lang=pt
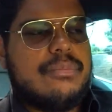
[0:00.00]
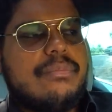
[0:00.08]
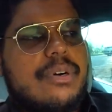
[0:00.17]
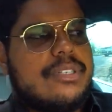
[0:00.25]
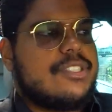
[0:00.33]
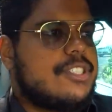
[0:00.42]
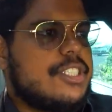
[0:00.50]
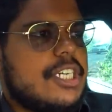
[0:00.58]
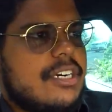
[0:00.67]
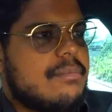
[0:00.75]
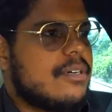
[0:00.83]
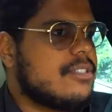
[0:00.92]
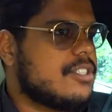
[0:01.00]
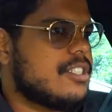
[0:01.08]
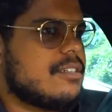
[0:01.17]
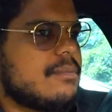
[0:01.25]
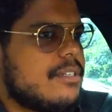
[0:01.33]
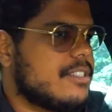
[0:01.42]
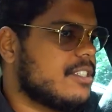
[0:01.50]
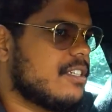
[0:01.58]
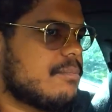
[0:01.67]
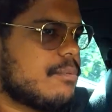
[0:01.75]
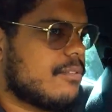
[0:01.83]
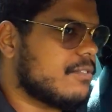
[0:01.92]
Bom dia, bom dia, bom
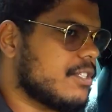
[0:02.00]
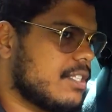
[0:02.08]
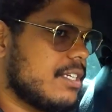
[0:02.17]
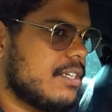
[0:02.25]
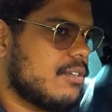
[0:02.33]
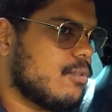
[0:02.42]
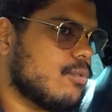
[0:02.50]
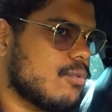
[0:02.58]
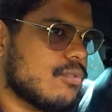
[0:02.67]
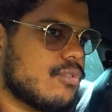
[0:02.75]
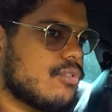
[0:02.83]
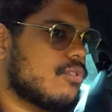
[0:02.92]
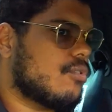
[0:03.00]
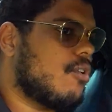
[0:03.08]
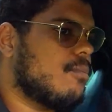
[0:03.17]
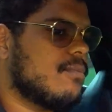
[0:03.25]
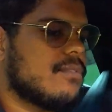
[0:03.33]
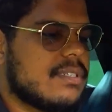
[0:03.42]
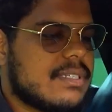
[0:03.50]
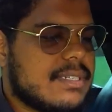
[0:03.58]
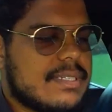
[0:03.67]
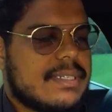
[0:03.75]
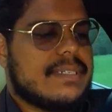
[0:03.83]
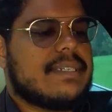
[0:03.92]
dia, povo de Deus. Como
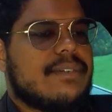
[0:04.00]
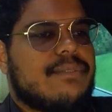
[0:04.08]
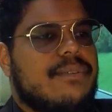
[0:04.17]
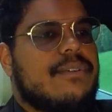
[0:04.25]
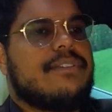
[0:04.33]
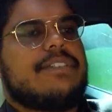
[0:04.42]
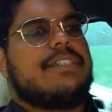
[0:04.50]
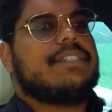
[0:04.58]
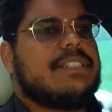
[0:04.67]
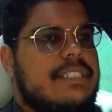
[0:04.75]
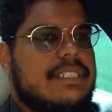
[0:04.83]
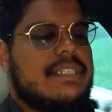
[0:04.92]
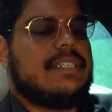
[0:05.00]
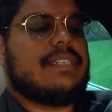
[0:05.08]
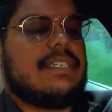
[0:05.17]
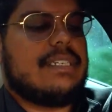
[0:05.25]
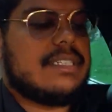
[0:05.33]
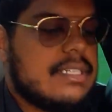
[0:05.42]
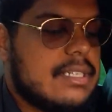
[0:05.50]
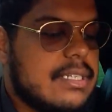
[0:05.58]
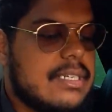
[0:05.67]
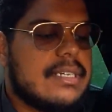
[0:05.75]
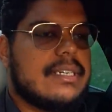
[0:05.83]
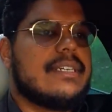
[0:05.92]
vocês estão hoje?
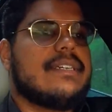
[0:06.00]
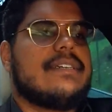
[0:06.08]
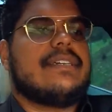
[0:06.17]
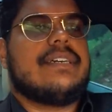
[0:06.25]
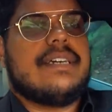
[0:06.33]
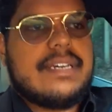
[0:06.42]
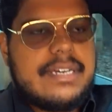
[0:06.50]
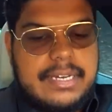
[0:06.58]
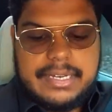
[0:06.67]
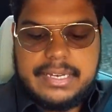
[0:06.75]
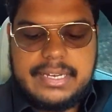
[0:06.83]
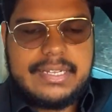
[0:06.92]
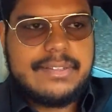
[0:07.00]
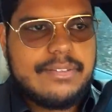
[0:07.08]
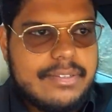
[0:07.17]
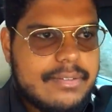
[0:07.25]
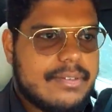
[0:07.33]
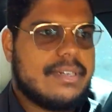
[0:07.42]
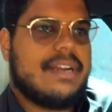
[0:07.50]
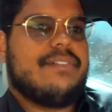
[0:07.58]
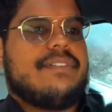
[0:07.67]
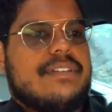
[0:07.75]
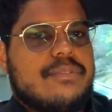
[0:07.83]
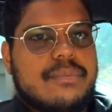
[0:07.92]
É,
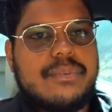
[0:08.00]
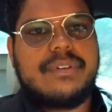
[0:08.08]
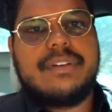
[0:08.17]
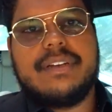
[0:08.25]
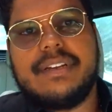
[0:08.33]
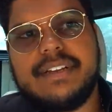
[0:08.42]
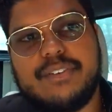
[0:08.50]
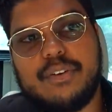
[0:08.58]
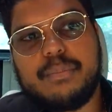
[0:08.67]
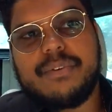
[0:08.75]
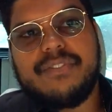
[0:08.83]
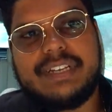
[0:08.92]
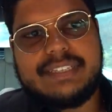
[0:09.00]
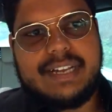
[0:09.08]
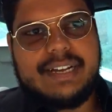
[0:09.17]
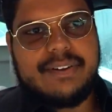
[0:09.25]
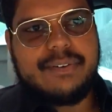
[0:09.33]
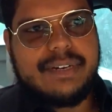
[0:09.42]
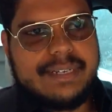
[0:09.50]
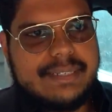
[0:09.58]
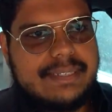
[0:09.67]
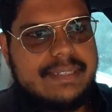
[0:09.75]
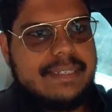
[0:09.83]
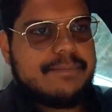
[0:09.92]
gravando. Vou aproveitar agora
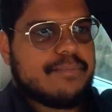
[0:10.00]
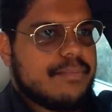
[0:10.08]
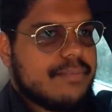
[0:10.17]
sim.